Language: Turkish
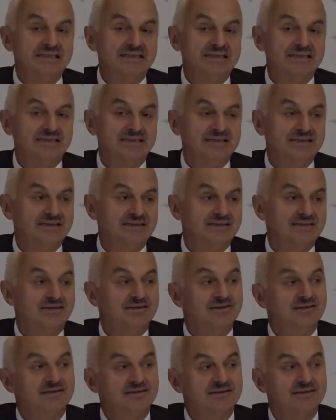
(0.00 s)
e,
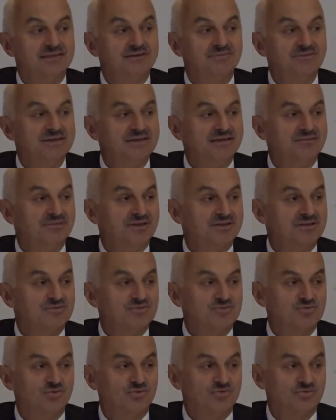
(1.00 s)
2022'nin
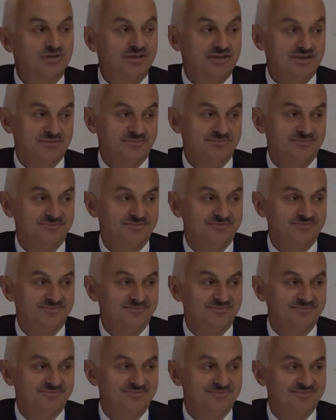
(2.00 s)
sonunda
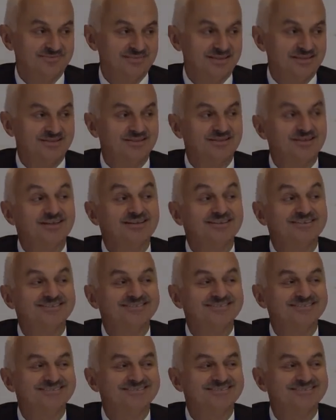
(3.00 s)
Atilla
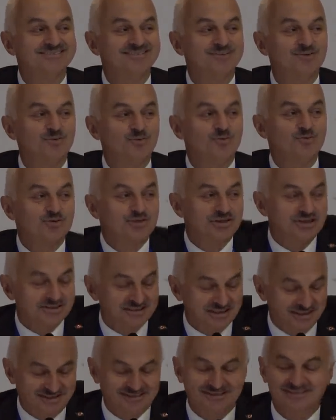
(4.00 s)

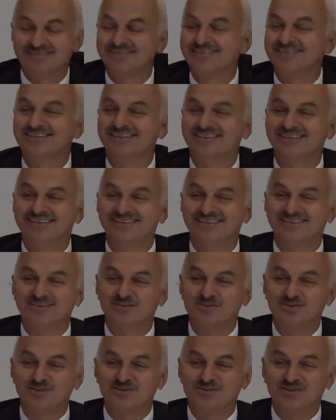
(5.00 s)
uçacak
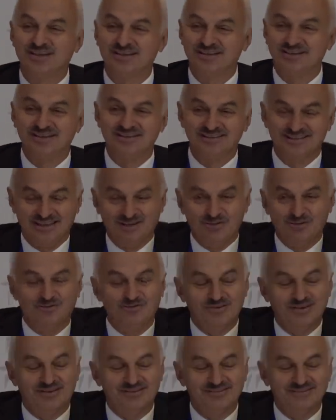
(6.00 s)
uçacak. Yani take
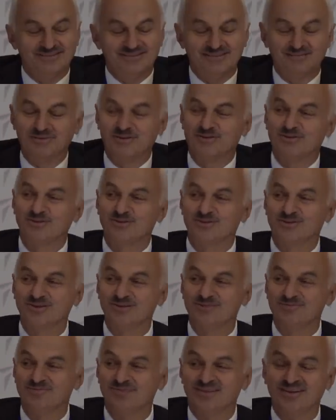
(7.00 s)
off'a hazır demek oluyor.
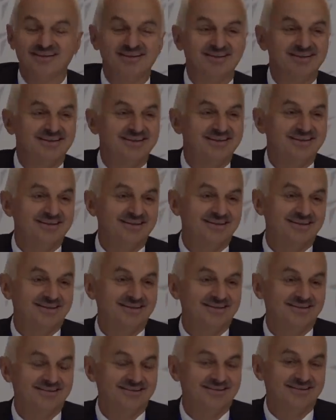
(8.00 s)
Ee,
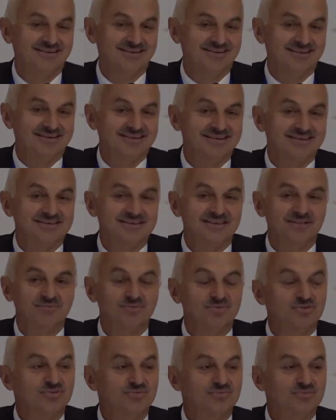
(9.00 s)
arkadaşlar
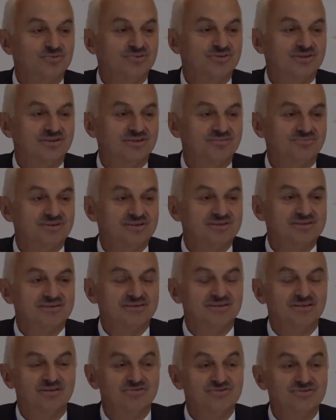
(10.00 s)
bütün bunları
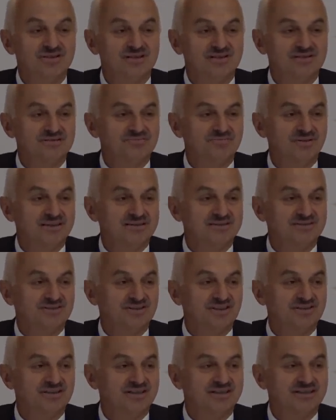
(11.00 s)
biz 18 Mart
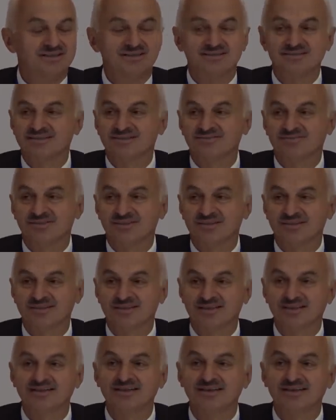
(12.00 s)
Çanakkale
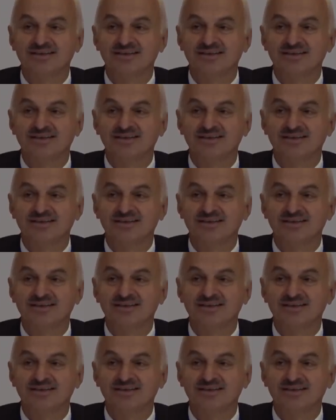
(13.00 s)
Zaferi'nde